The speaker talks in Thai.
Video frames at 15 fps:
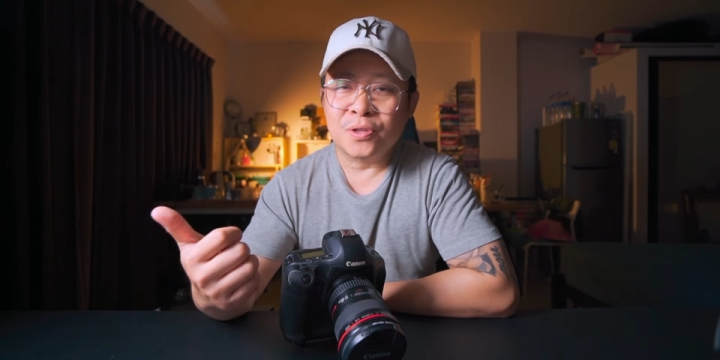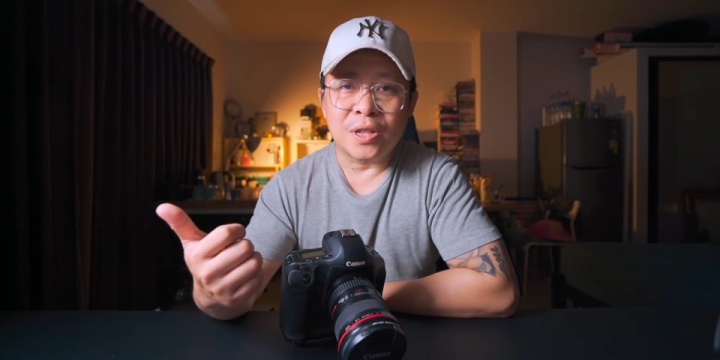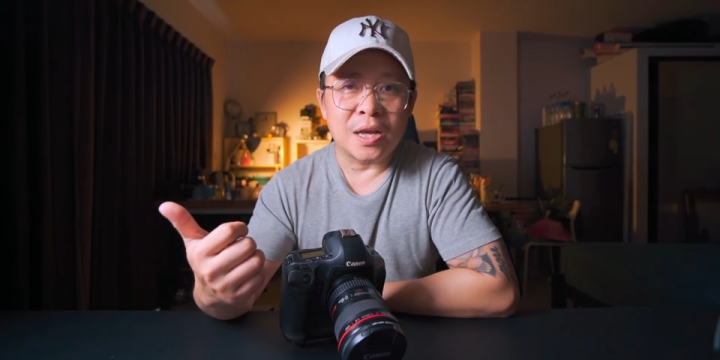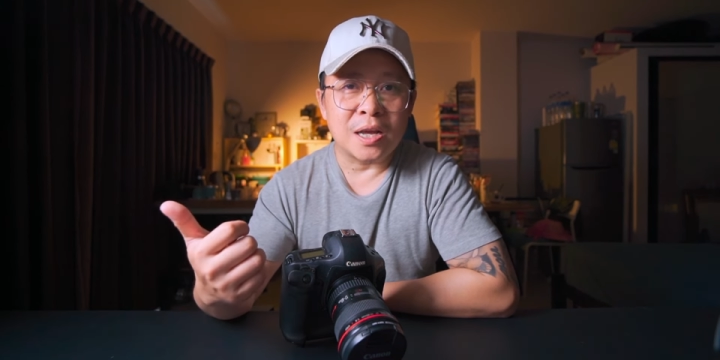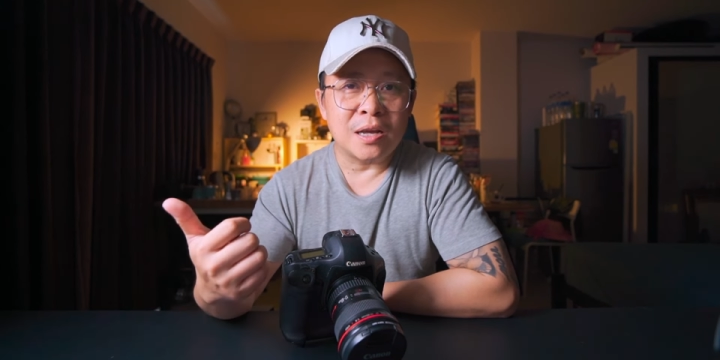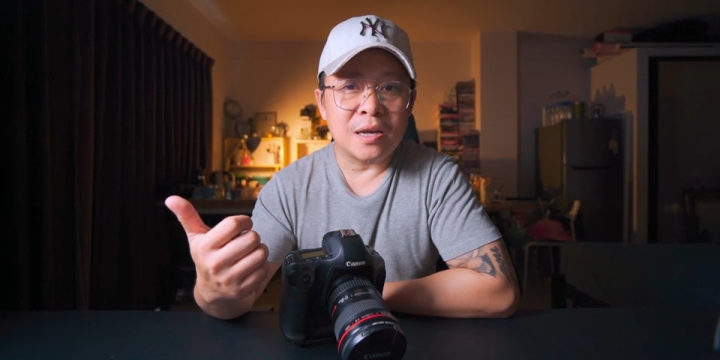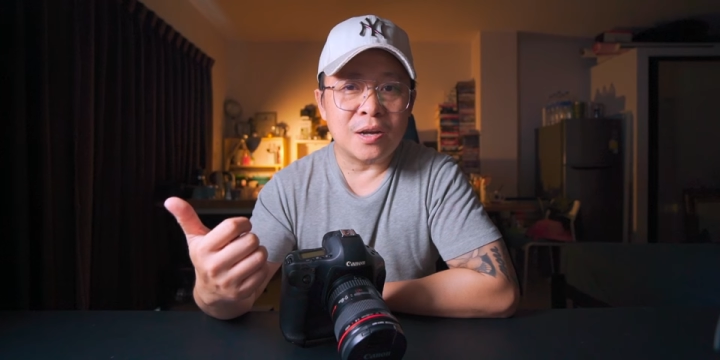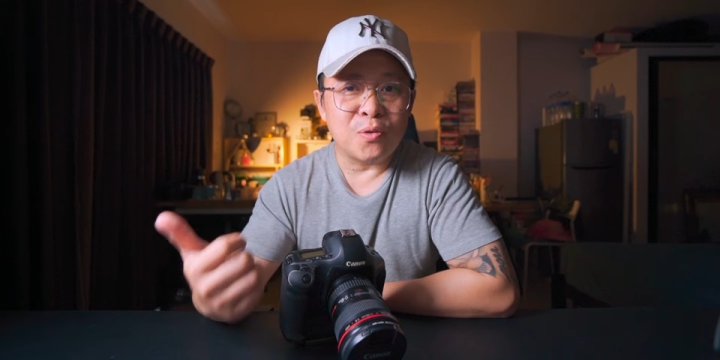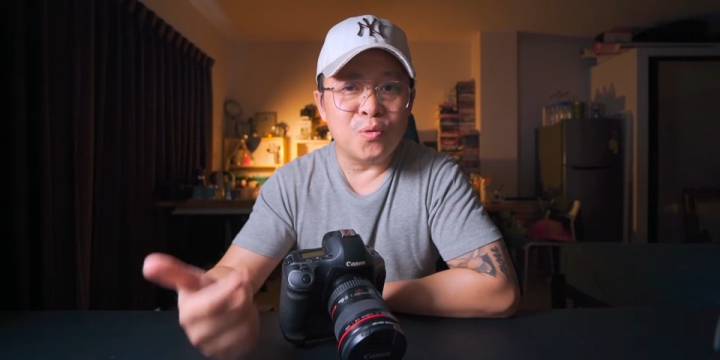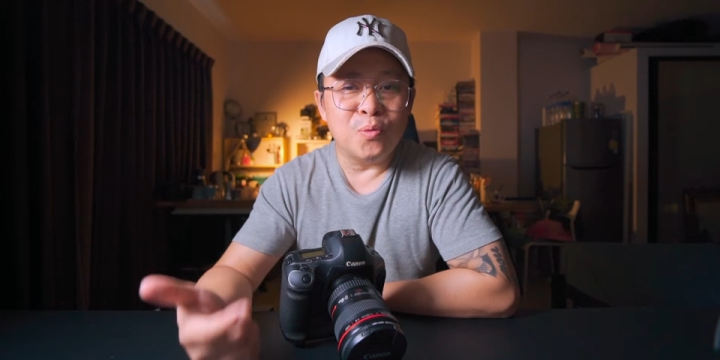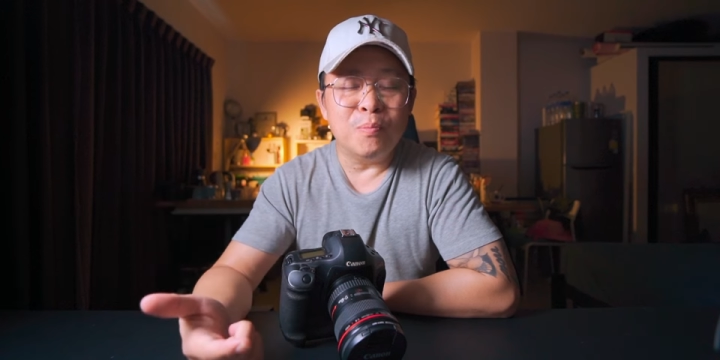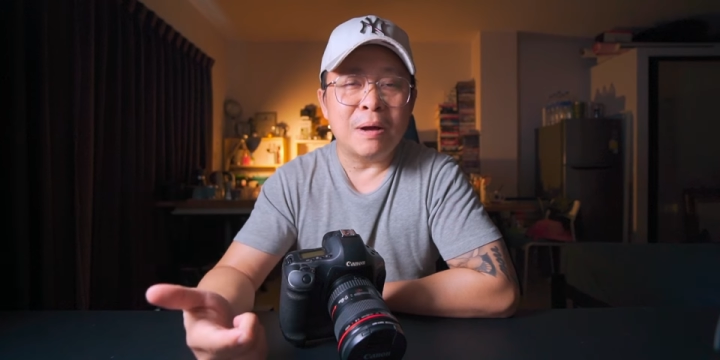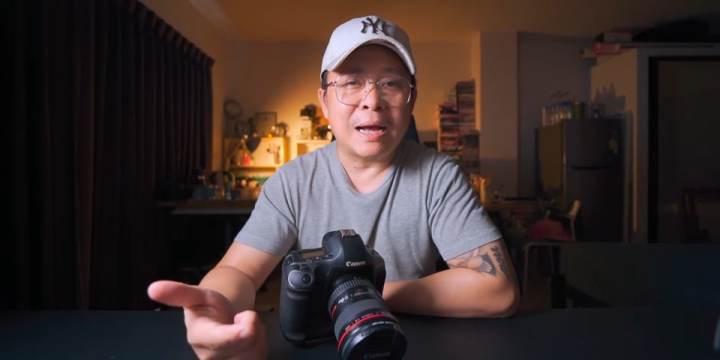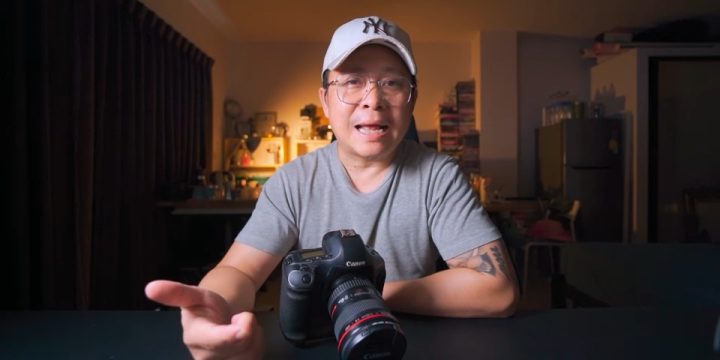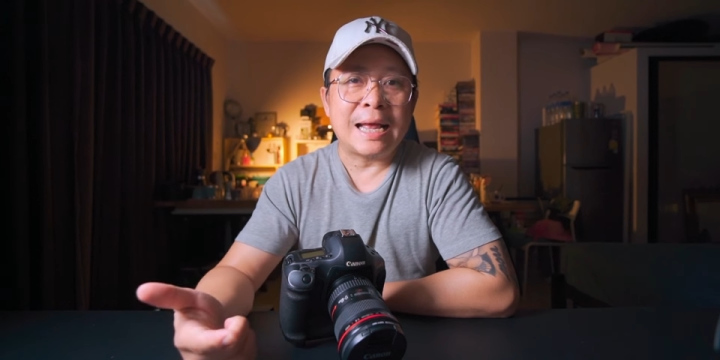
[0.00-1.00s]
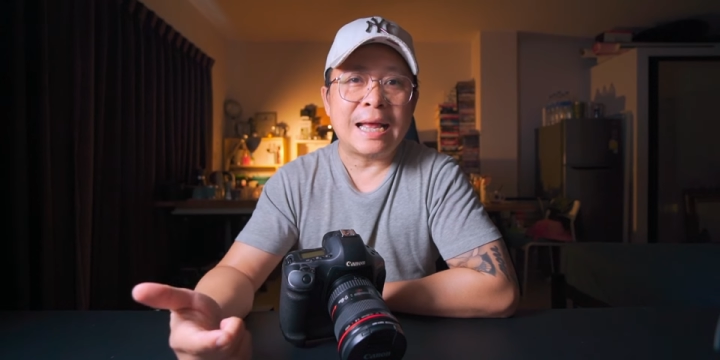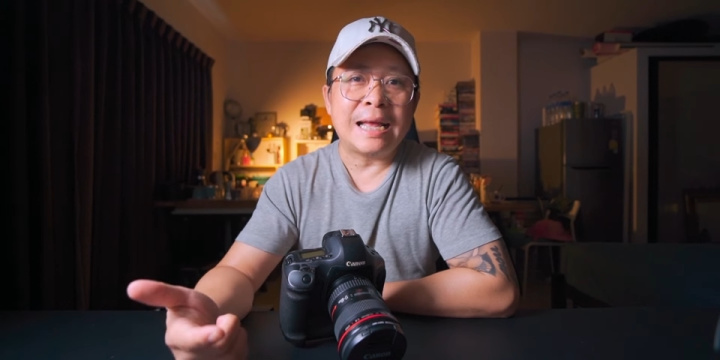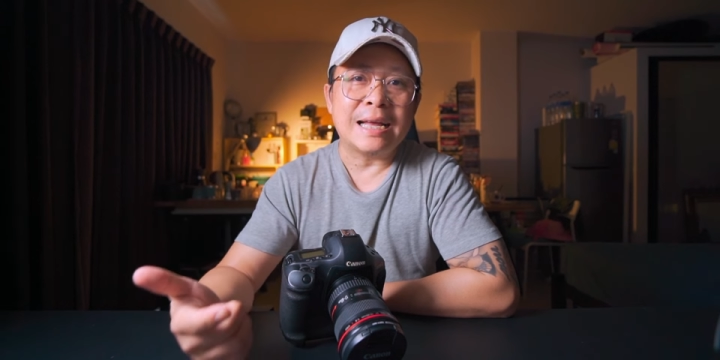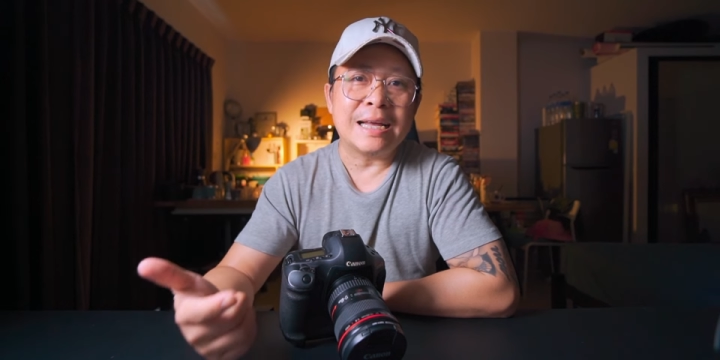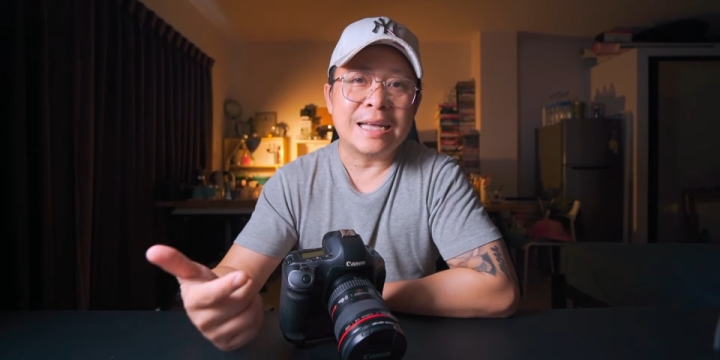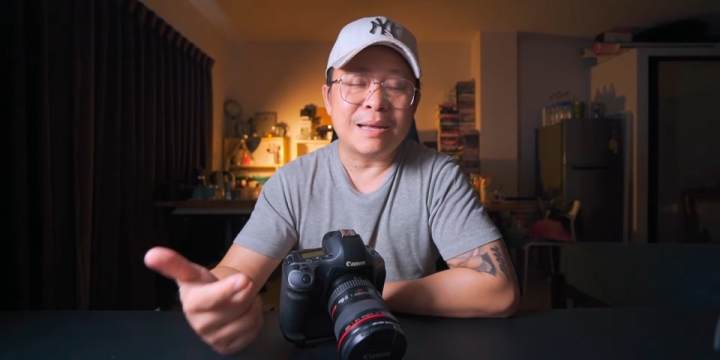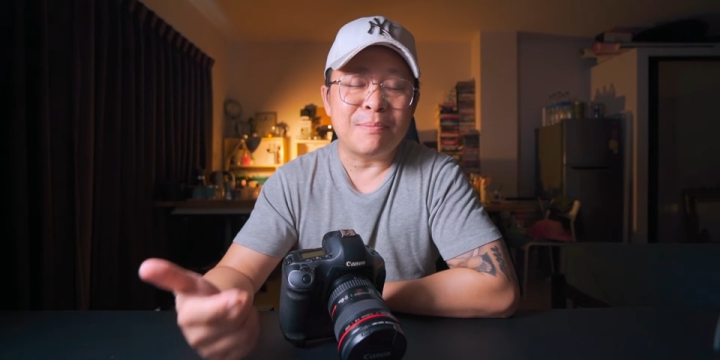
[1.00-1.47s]
แล้วก็คุ้มค่า
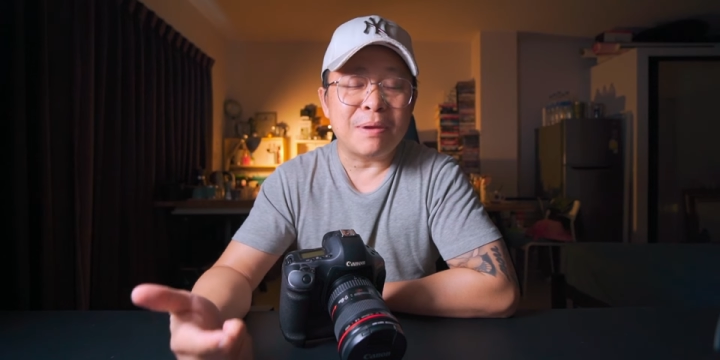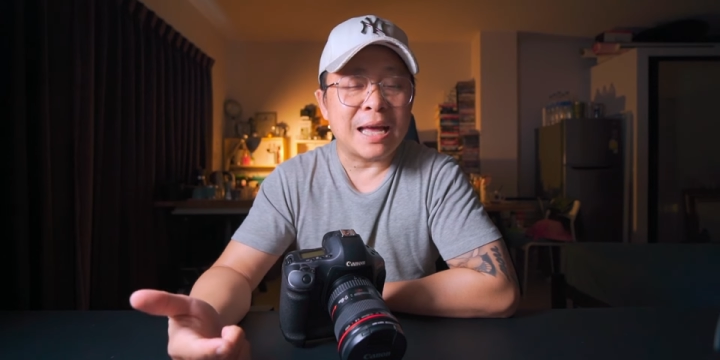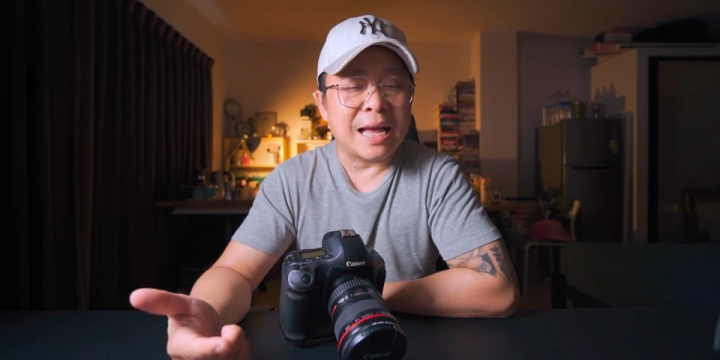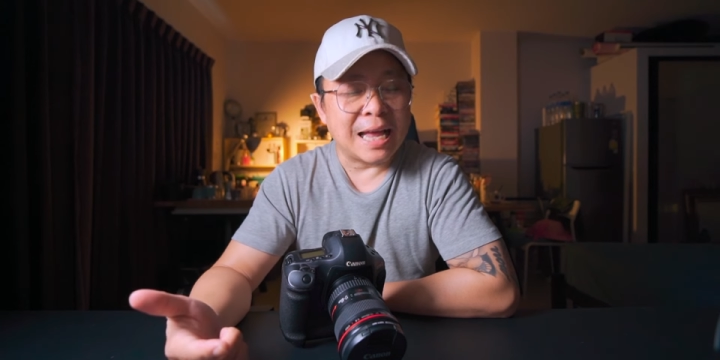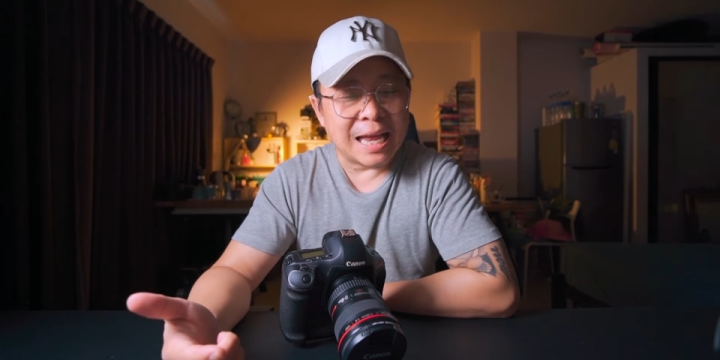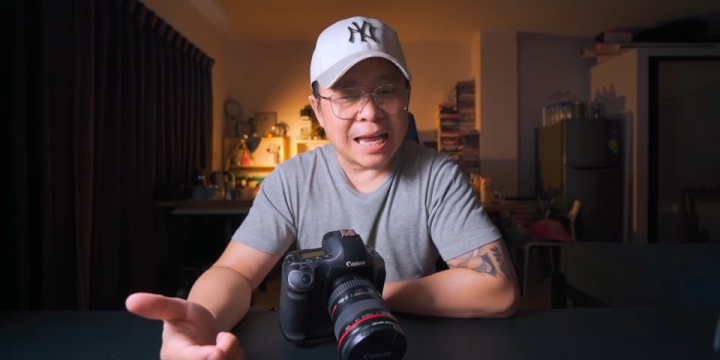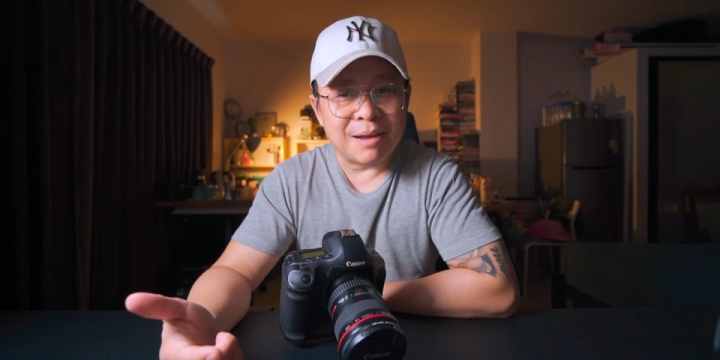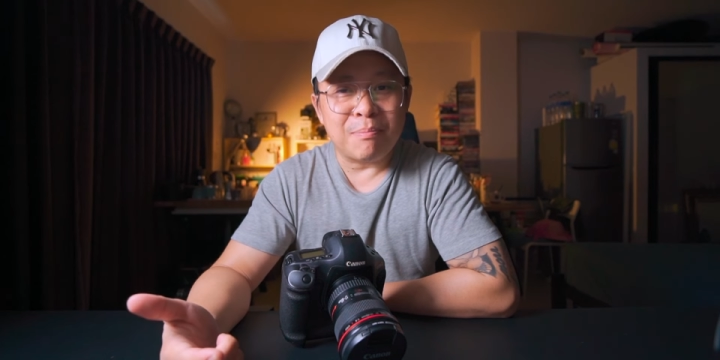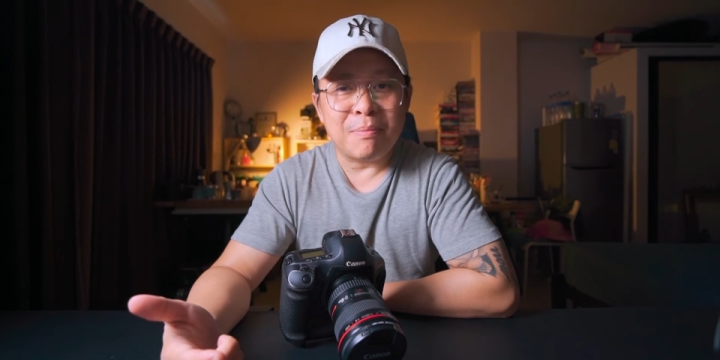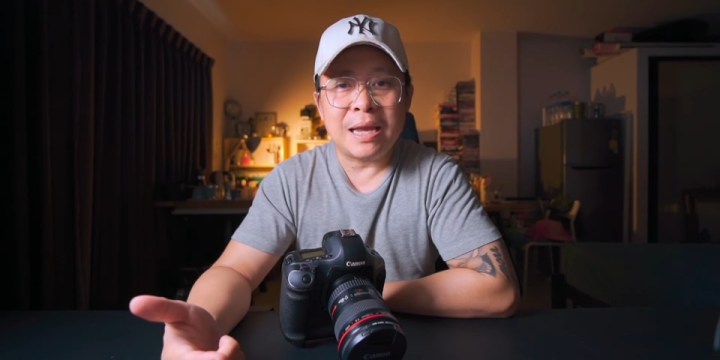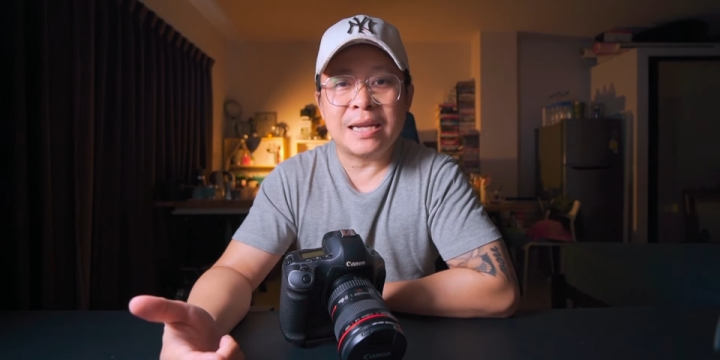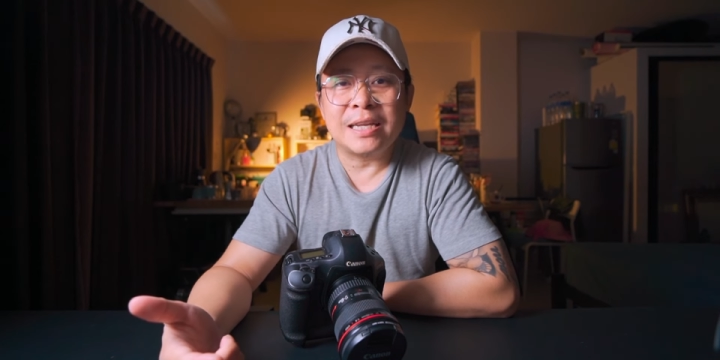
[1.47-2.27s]
กับราคามา